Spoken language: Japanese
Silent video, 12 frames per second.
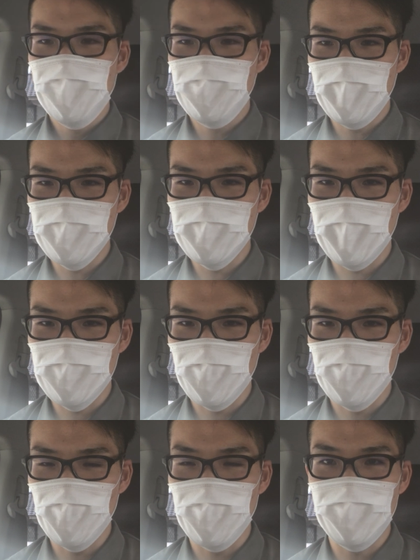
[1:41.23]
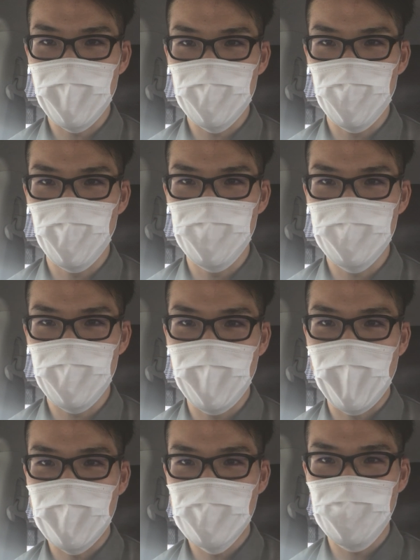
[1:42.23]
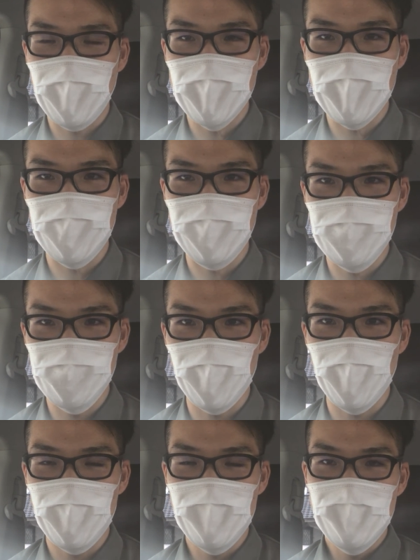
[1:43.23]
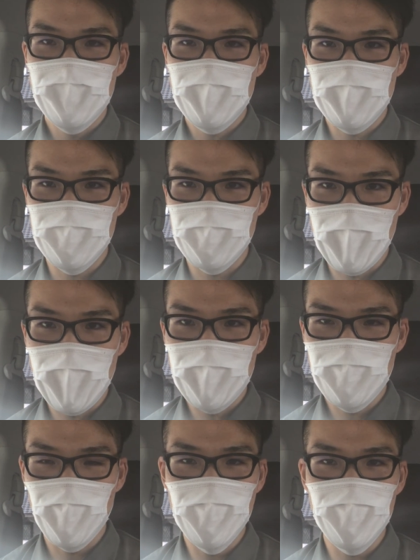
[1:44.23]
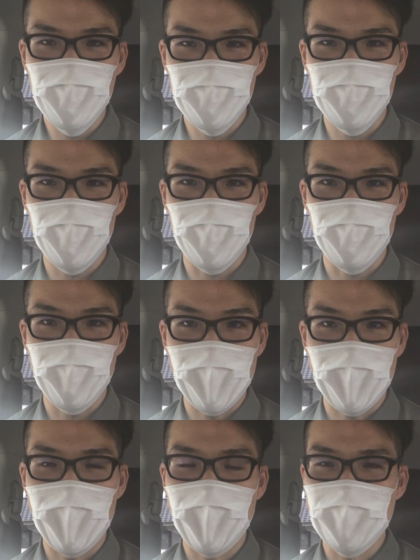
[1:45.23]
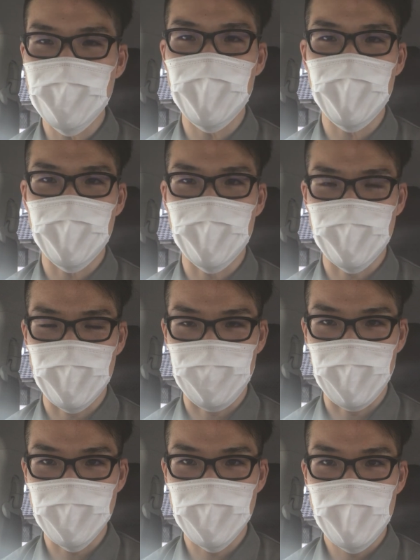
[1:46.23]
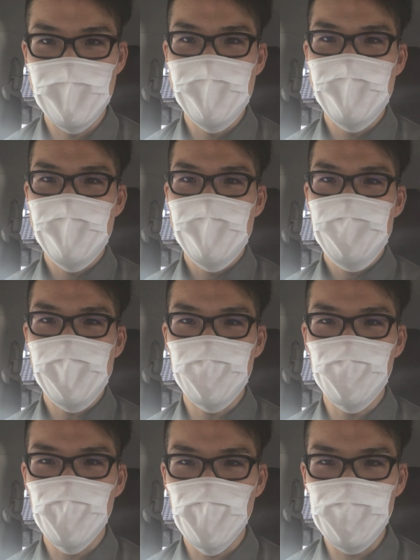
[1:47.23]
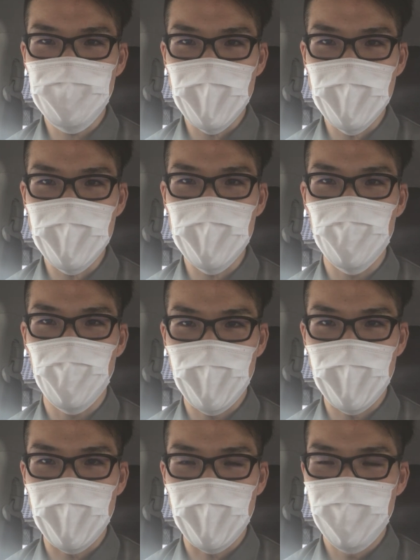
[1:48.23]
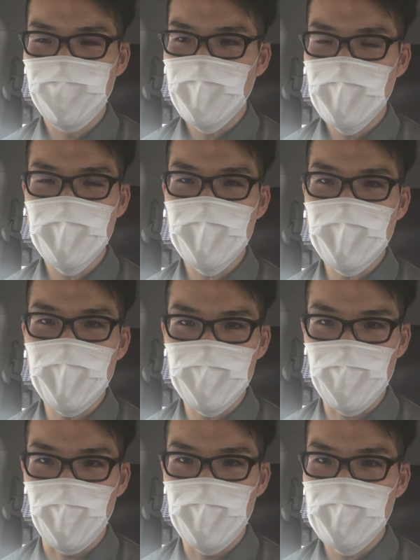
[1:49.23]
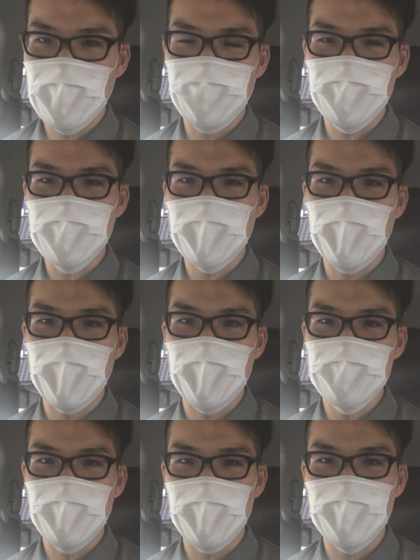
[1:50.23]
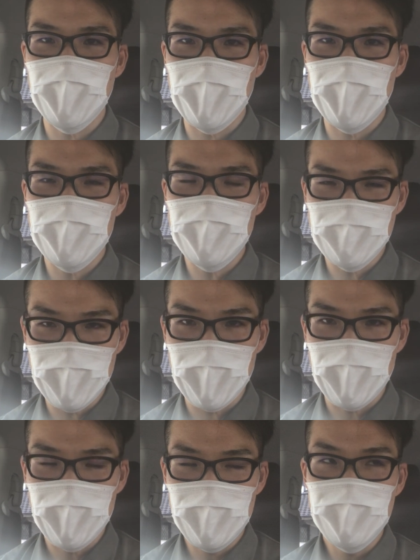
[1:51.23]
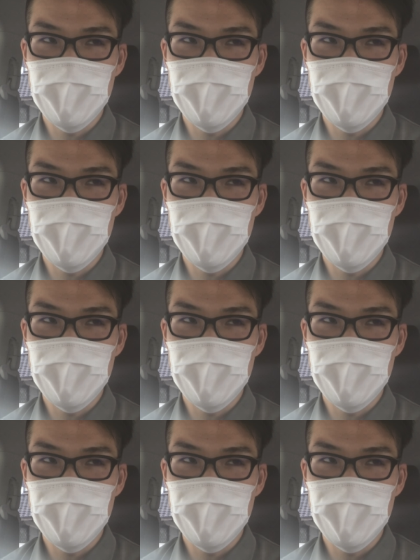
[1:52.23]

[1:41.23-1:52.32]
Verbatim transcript: プレイステーションのプラットフォームではスパイダーマンもいずれ登場するということが明らかになっていますこのスーパーヒーローがしっかりと差別化がされていて